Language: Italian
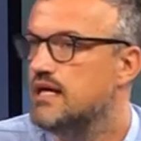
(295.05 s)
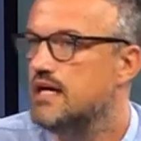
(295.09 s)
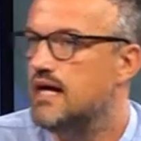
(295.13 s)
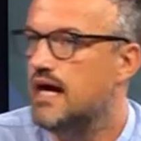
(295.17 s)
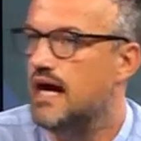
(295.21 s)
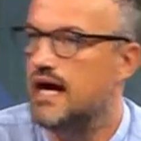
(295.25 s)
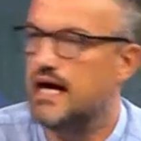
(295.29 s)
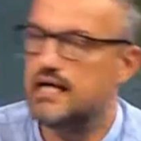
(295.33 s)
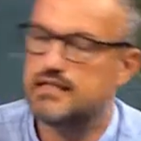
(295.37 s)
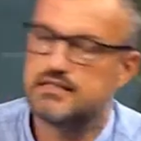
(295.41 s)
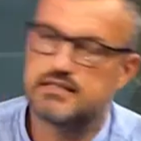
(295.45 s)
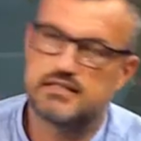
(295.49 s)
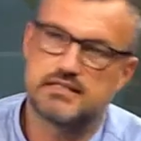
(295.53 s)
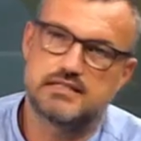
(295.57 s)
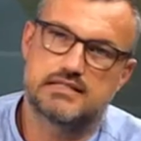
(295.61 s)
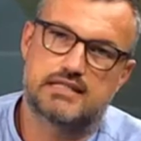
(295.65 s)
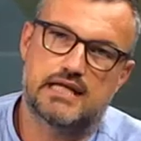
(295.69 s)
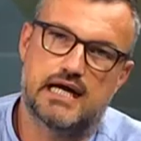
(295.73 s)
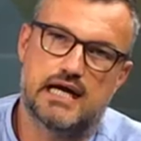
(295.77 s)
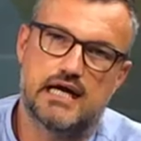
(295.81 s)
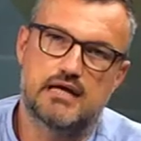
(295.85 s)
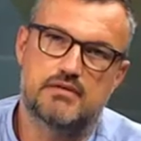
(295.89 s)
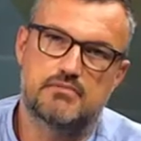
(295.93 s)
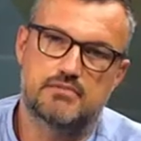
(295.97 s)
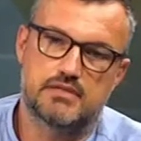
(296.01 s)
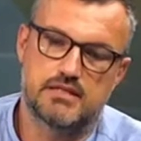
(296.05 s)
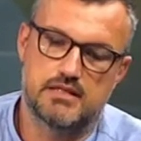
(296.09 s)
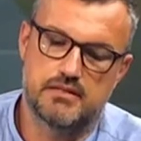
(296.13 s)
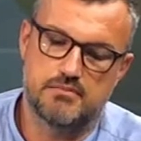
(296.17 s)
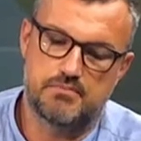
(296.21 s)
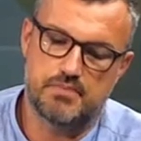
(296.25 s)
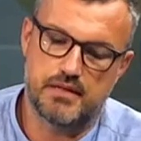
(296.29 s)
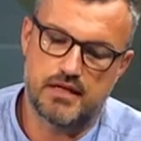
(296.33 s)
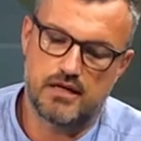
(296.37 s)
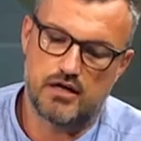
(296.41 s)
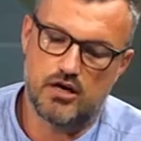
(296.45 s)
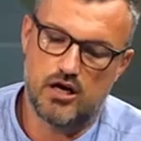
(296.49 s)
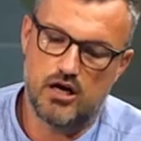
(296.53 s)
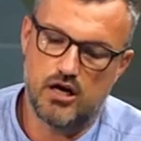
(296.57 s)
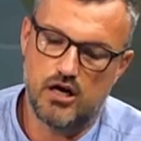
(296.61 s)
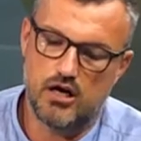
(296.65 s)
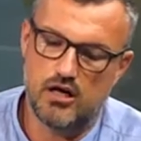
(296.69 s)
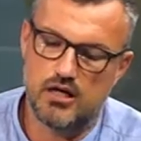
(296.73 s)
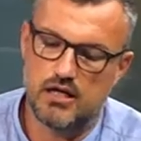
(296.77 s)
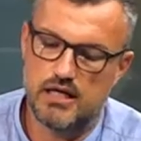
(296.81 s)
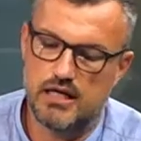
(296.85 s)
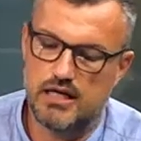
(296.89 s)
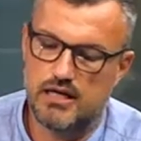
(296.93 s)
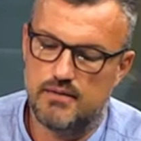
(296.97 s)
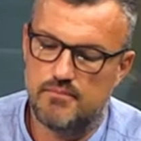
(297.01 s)
altri termini. Però,
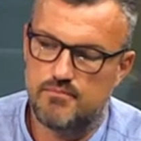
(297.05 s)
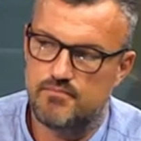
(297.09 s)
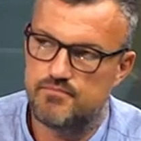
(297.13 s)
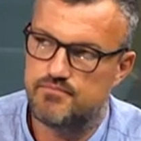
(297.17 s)
Anche eh, perché